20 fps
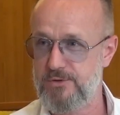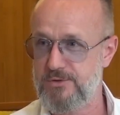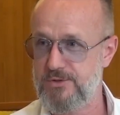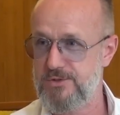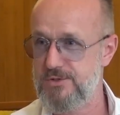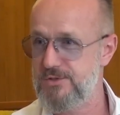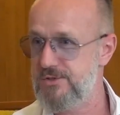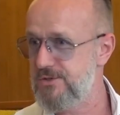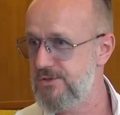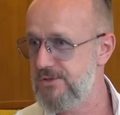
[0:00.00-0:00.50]
Das
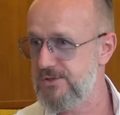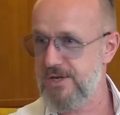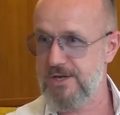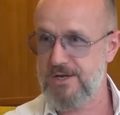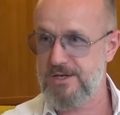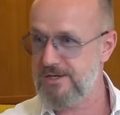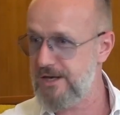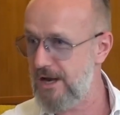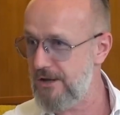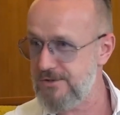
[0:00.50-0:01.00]
ist, das ist ein
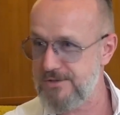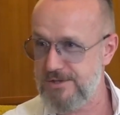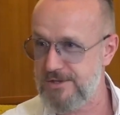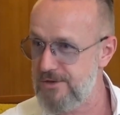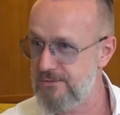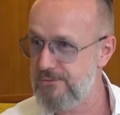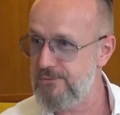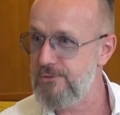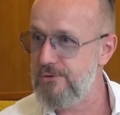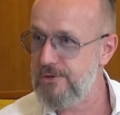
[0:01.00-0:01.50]
ganz ein
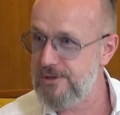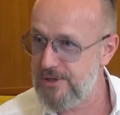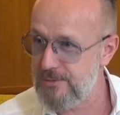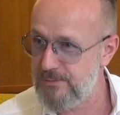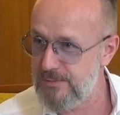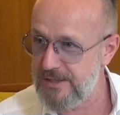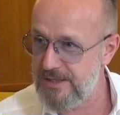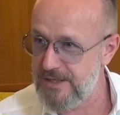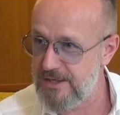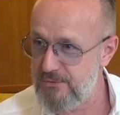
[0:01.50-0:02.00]
geflügelter
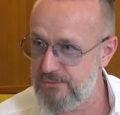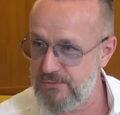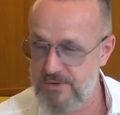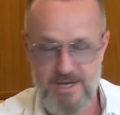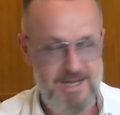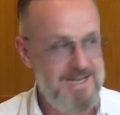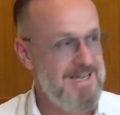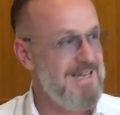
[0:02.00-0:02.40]
Begriff.